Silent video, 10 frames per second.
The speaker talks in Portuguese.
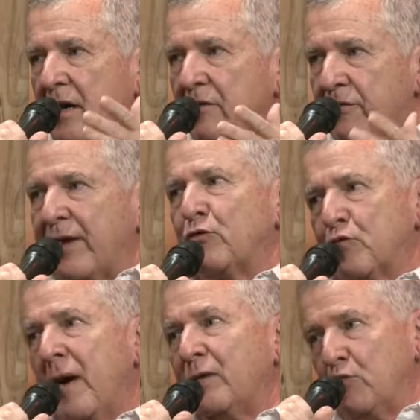
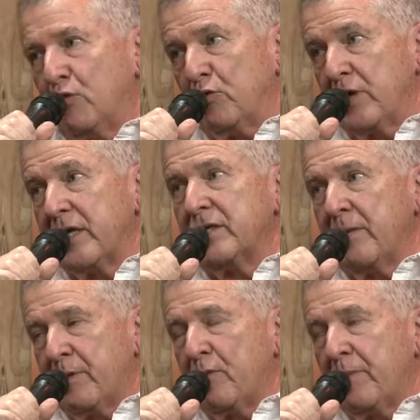fetos maduros. Essa é
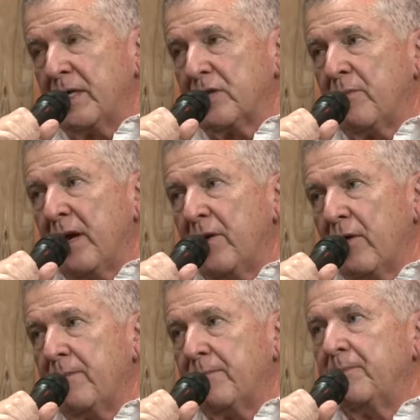a preocupação
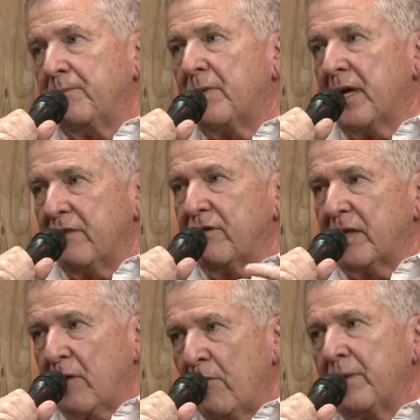maior para
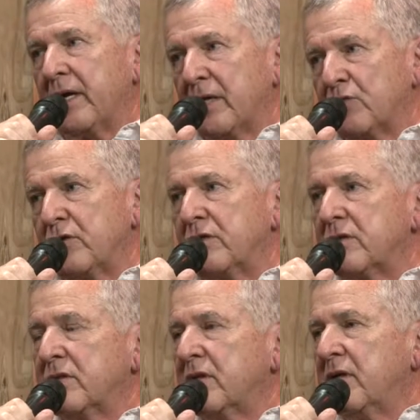evitar
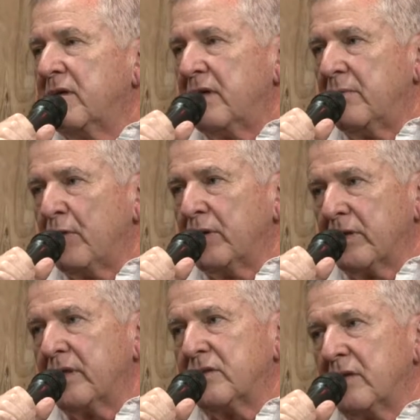complicações
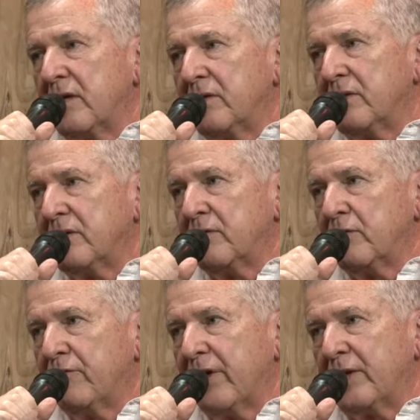importantes no,
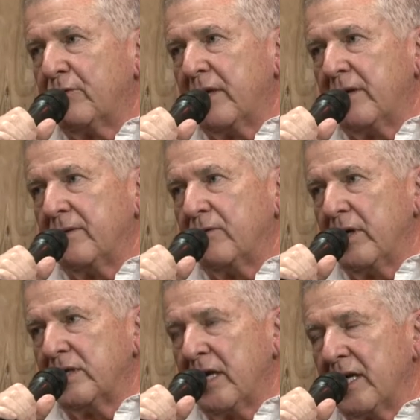no, feto, né, no
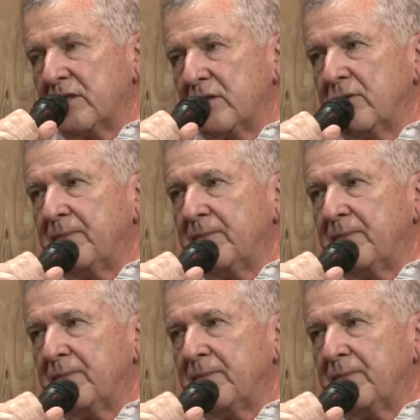recém-nascido.